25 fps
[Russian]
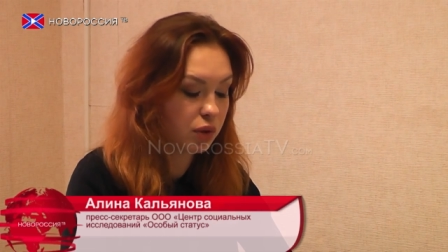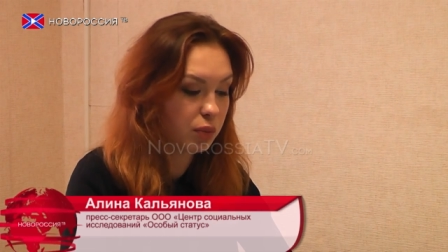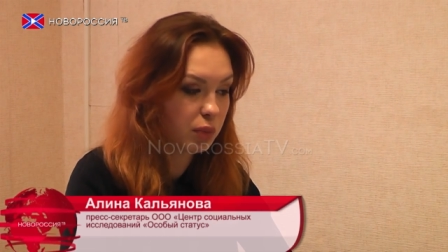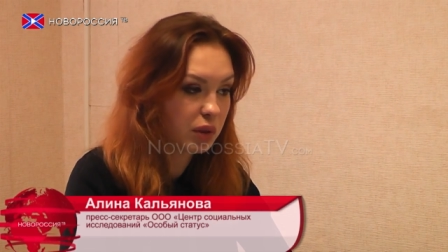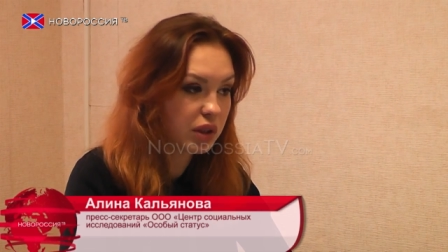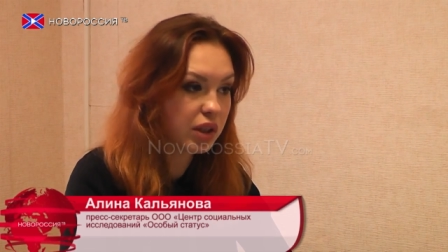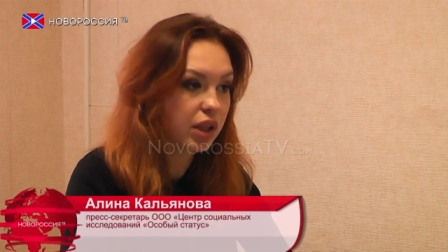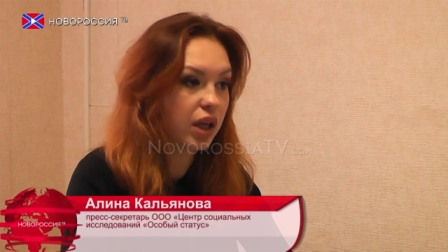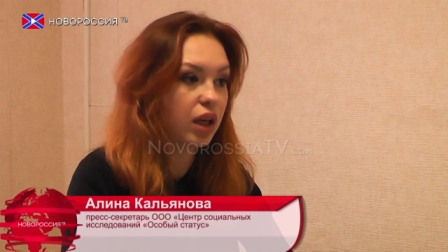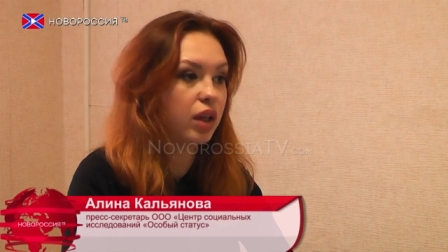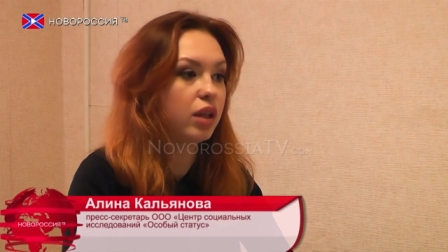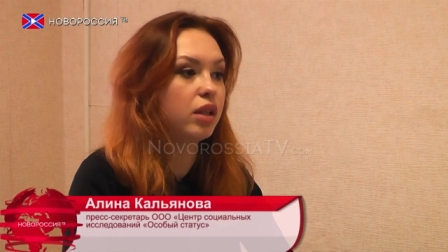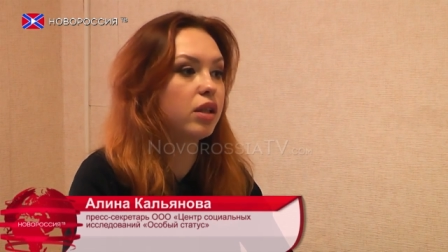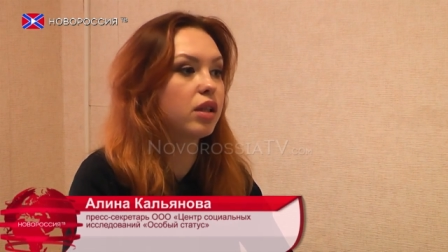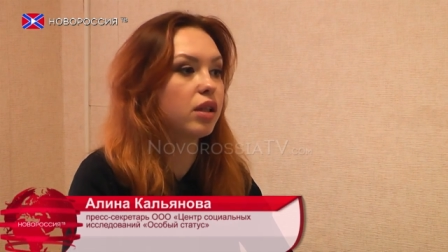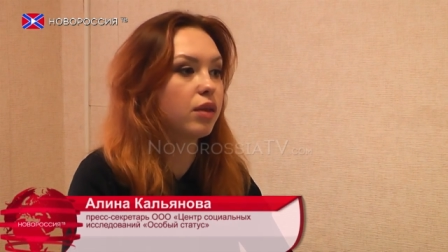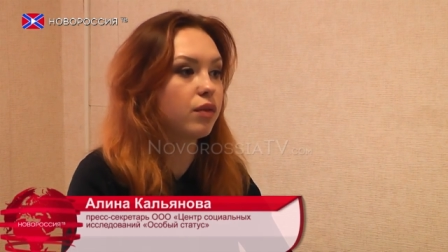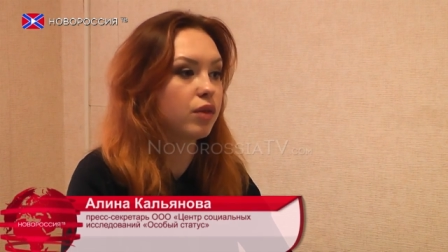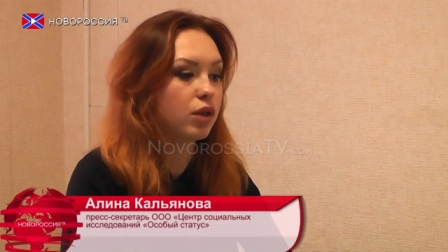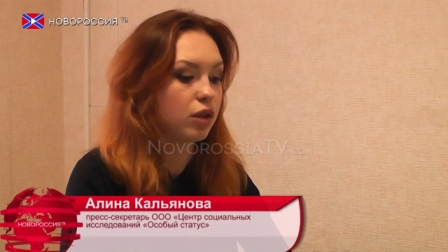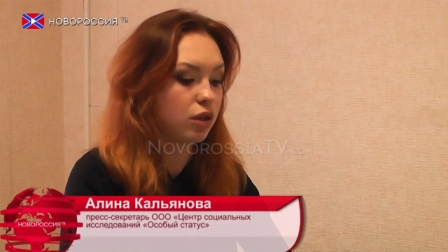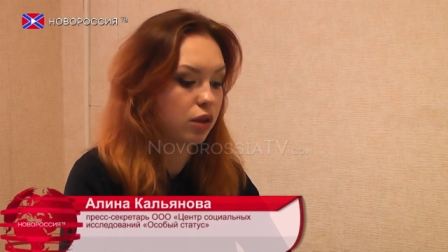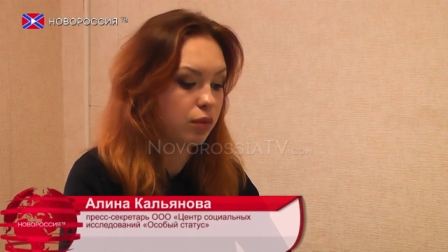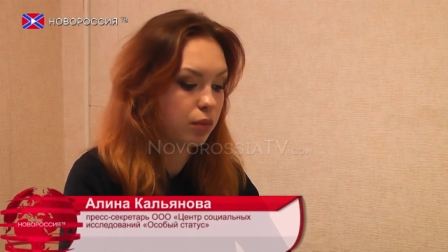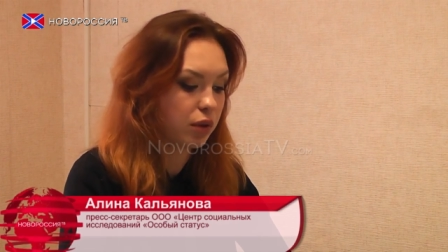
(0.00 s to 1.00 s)

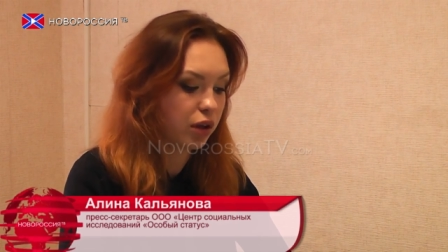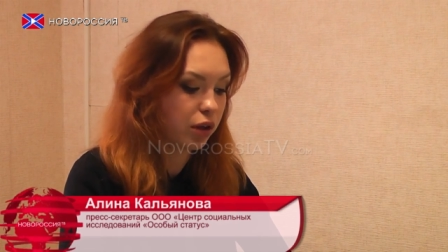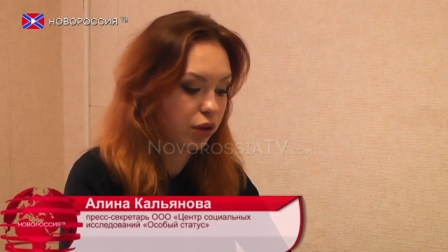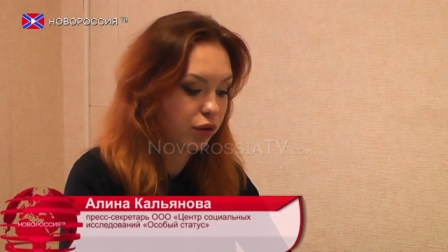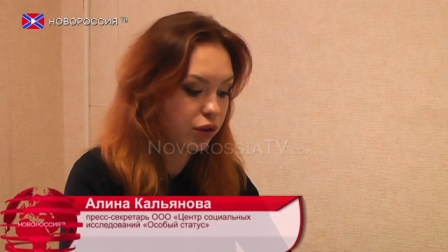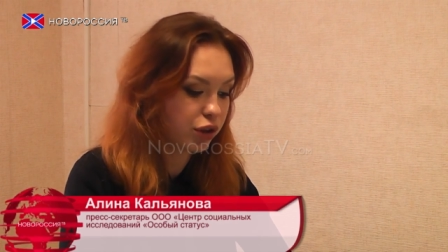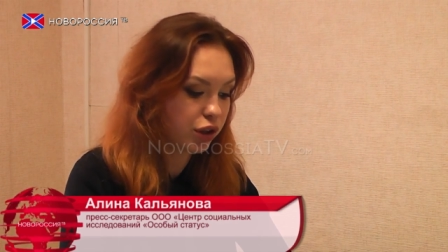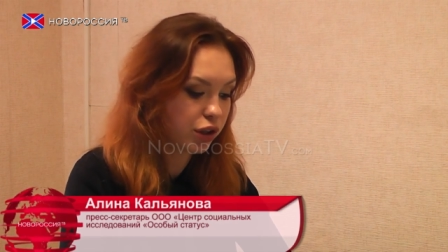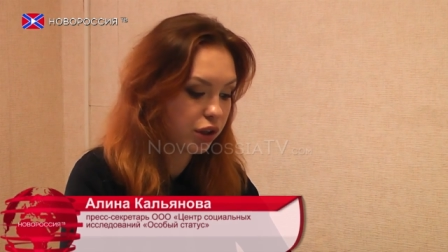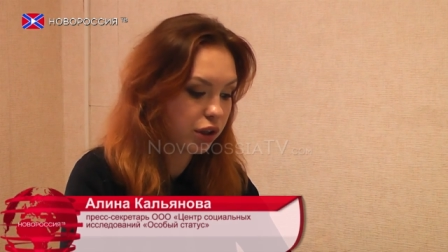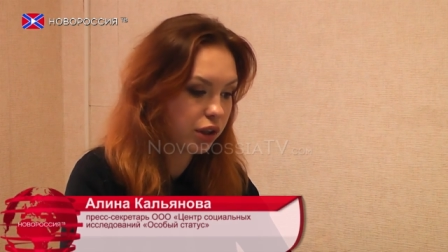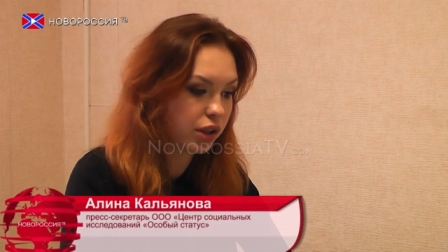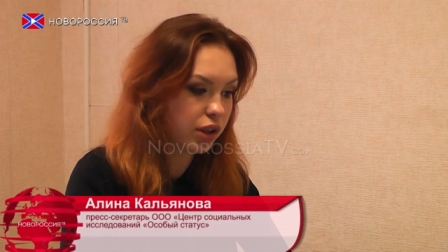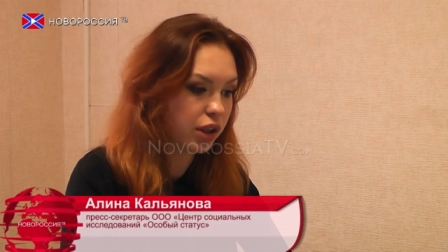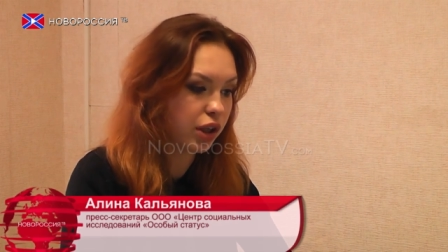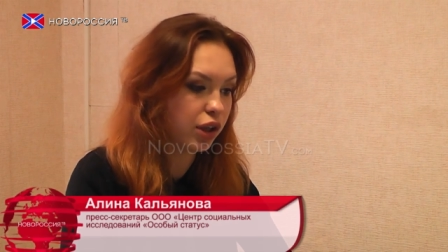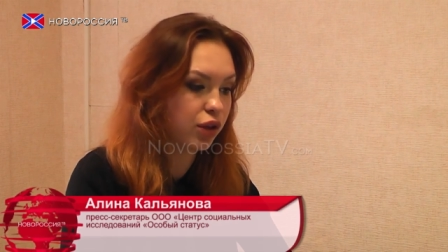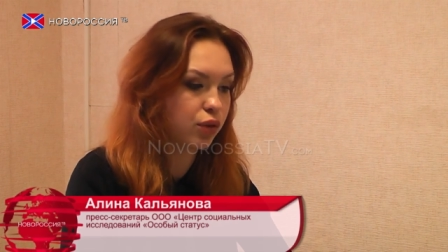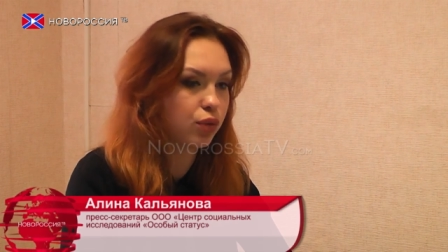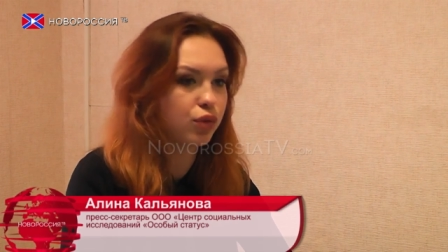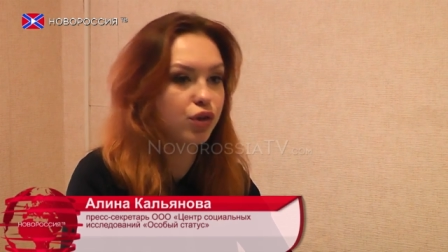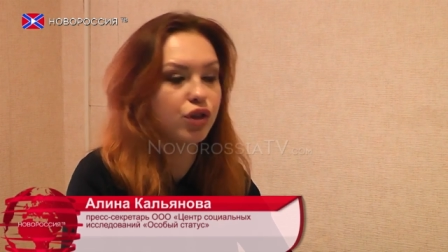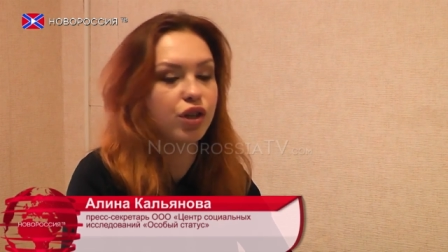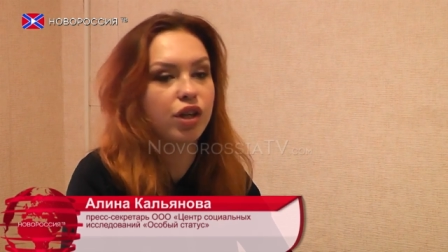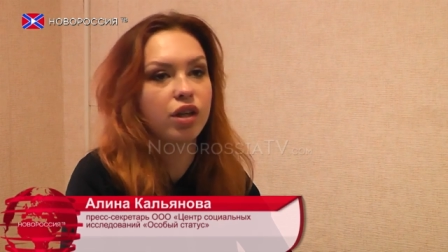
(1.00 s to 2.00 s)
специалистов, занимающихся
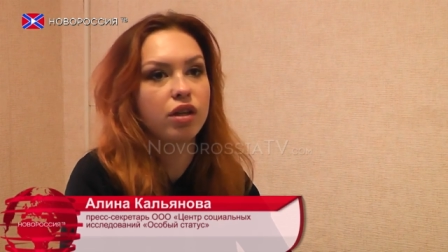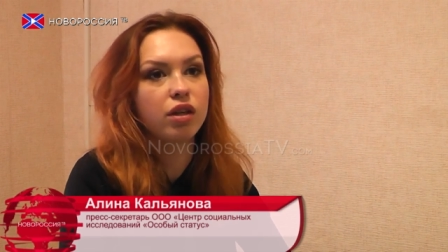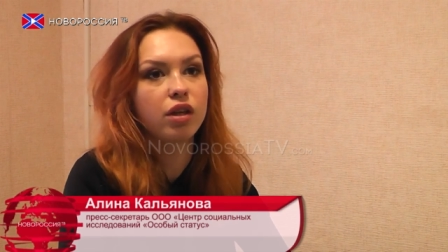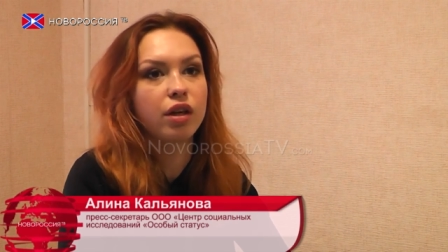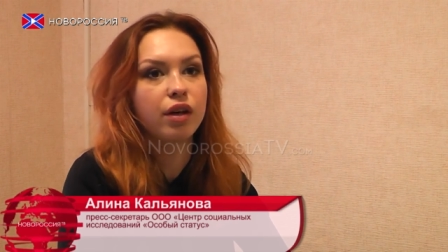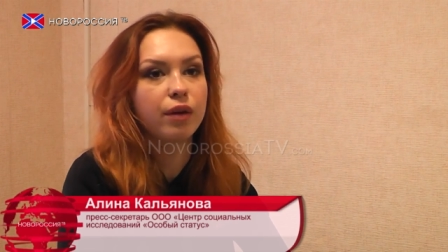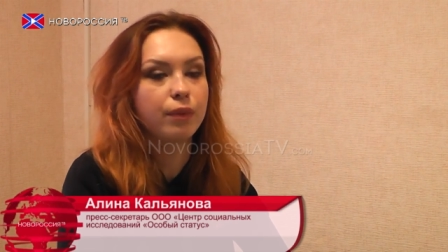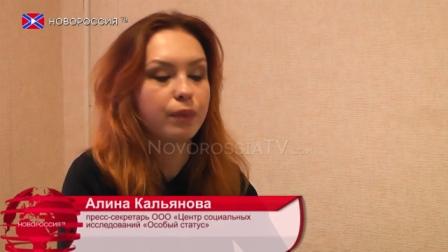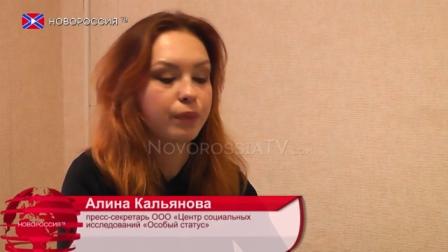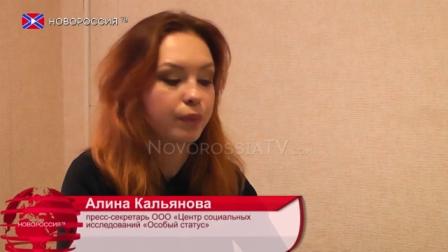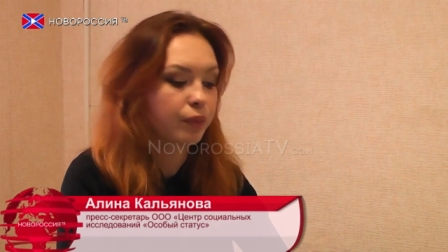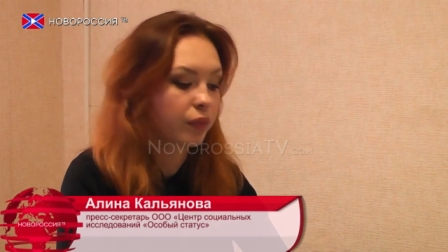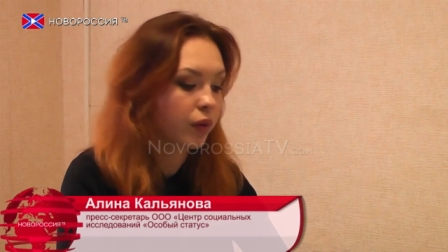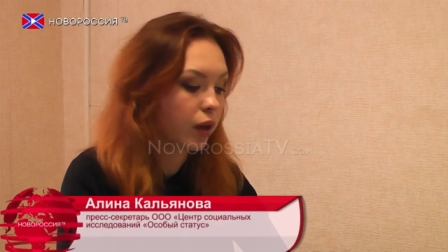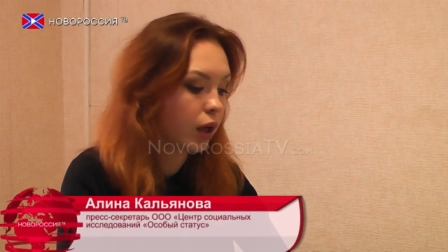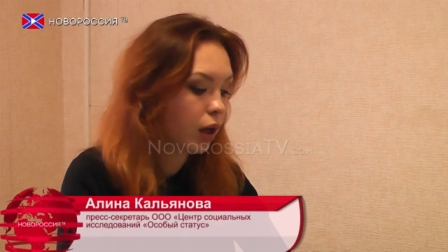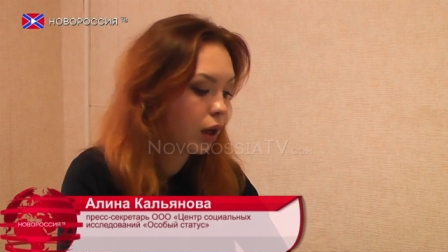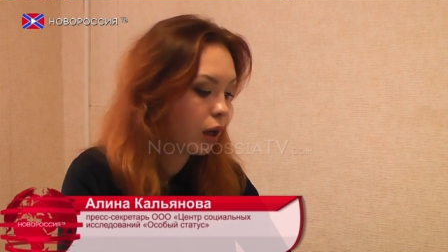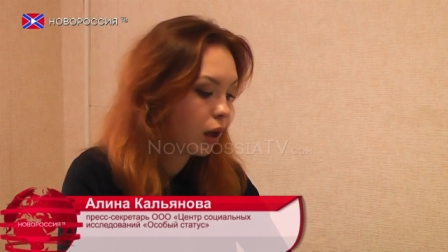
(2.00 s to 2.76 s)
изучением